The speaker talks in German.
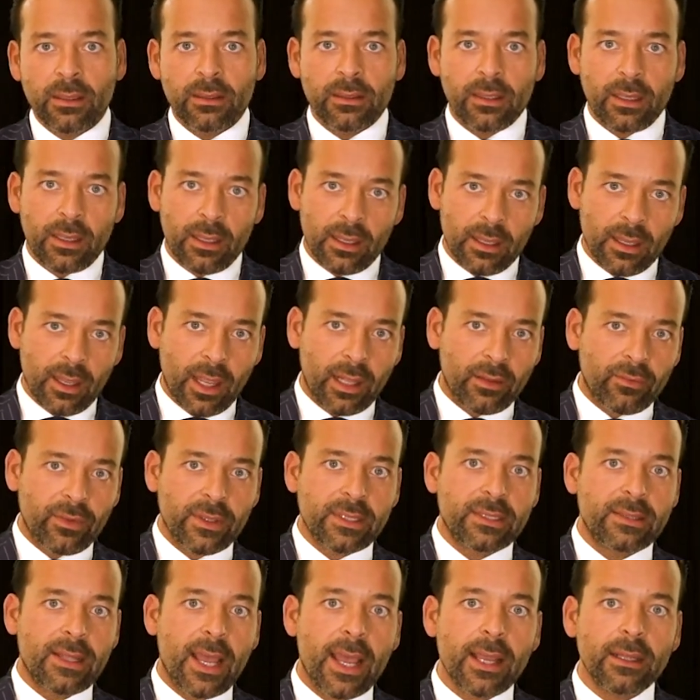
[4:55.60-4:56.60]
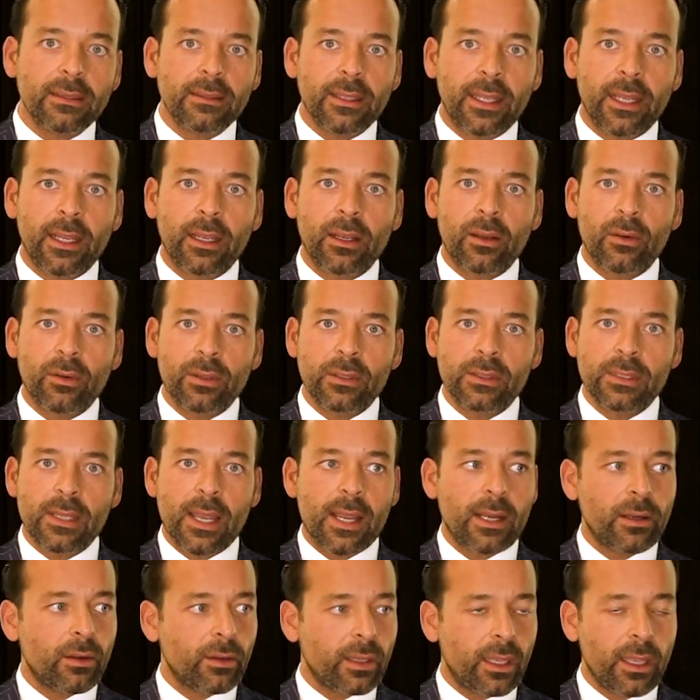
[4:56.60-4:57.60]
die etwas nachdenken und
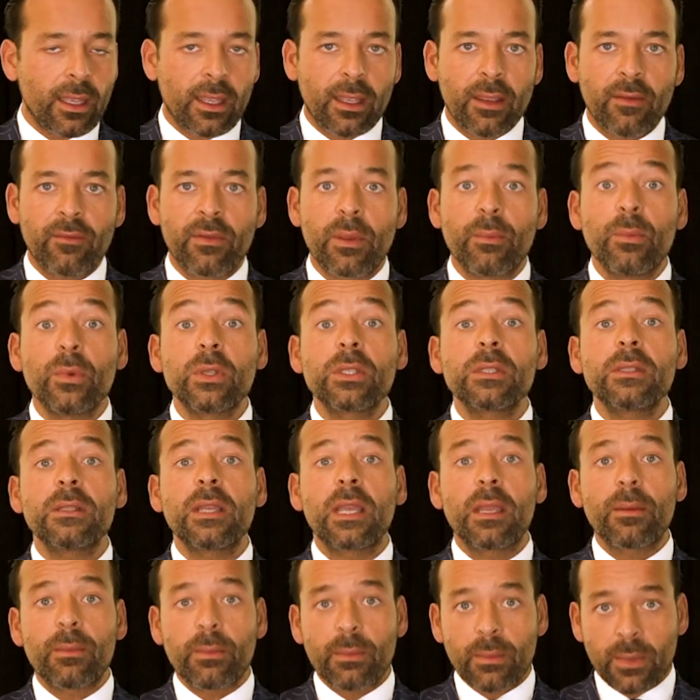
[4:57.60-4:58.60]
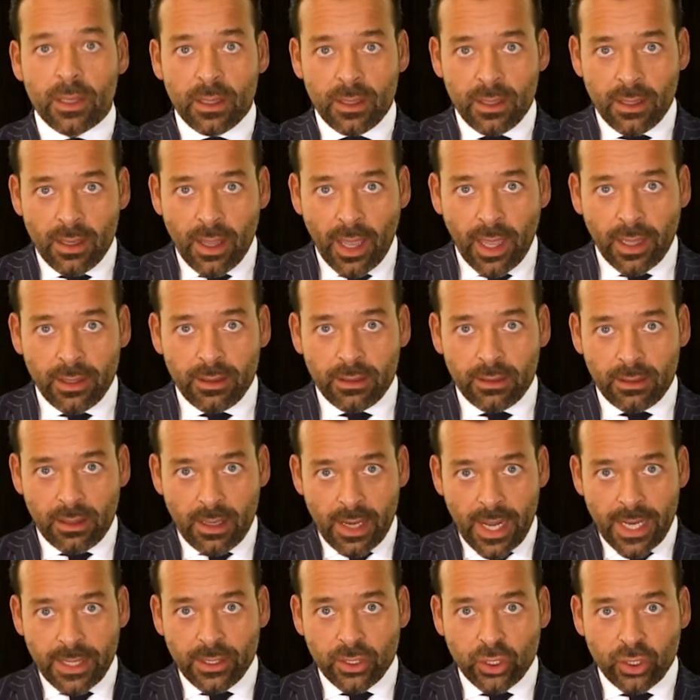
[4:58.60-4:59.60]
sagen, okay, wir müssen eben eine,
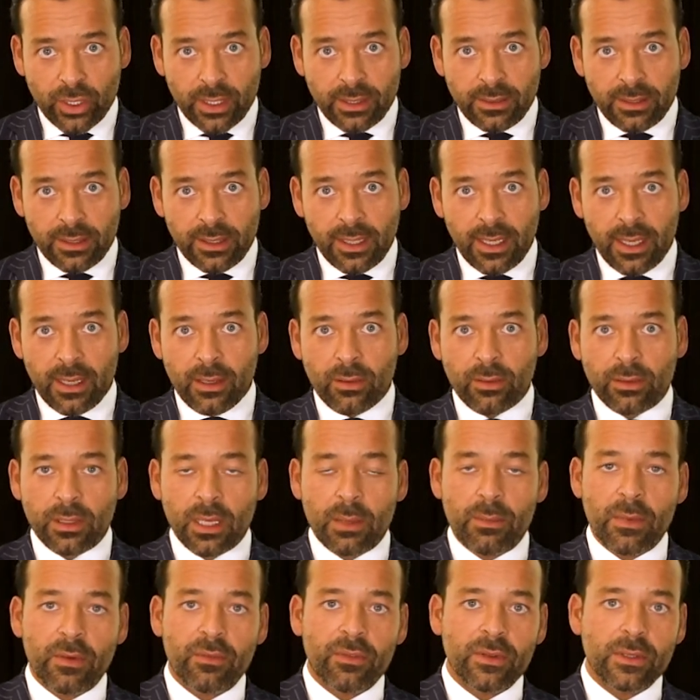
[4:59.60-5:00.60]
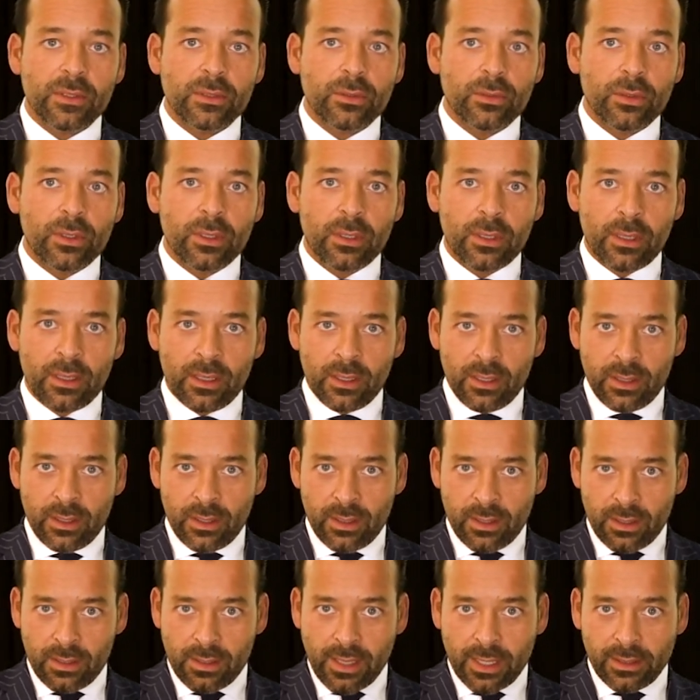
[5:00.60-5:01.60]
kleine Schritte gehen und immer versuchen,
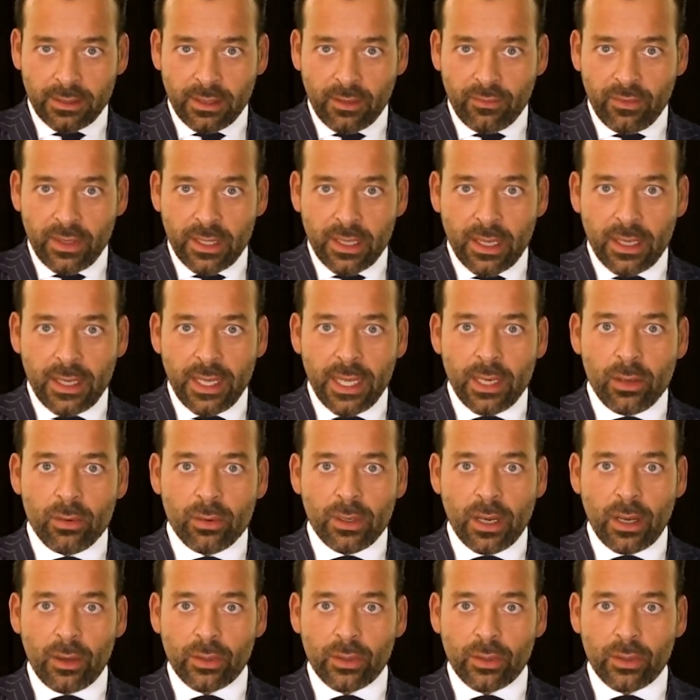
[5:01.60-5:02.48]
nach der Widerlegung